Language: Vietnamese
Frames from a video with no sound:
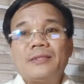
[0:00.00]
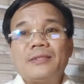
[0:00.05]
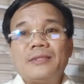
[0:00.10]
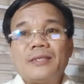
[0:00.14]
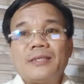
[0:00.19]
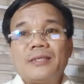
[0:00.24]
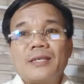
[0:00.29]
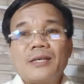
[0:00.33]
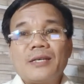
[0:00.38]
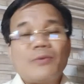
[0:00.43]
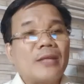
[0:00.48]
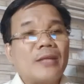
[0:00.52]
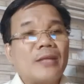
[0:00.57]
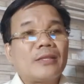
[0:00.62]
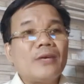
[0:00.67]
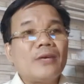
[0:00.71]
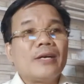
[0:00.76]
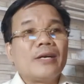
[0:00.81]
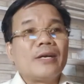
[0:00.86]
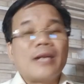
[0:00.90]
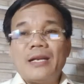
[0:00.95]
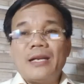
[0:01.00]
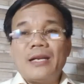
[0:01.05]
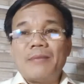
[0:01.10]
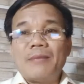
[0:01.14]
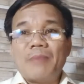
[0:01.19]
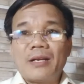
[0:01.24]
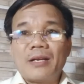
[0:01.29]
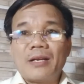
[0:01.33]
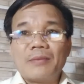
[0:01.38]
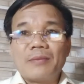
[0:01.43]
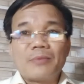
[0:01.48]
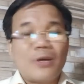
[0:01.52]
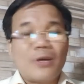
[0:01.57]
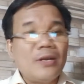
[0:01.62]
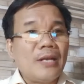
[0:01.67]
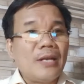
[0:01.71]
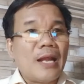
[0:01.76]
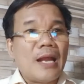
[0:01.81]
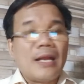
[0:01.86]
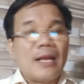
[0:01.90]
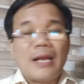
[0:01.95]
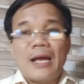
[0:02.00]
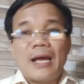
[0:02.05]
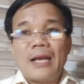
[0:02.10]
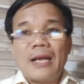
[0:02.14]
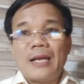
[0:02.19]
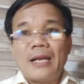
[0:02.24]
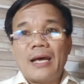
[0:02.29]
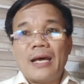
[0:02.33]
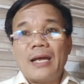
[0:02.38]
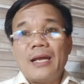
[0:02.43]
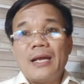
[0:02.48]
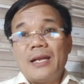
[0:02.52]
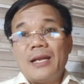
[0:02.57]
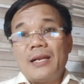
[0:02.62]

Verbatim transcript: cái khoảng tối ở đây là mình không nói là là là